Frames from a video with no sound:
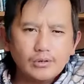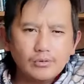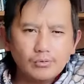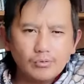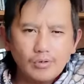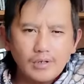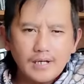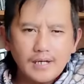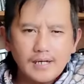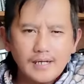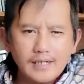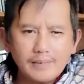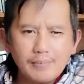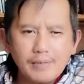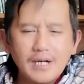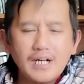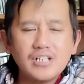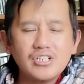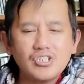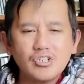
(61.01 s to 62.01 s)
lula nga
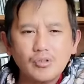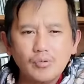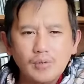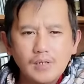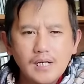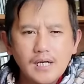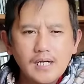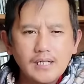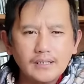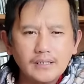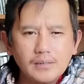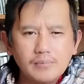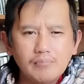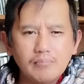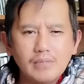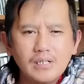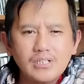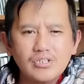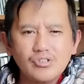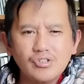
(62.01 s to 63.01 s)
makaiskwila iti
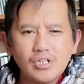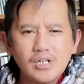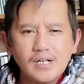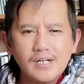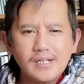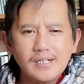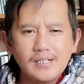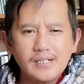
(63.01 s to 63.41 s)
maysa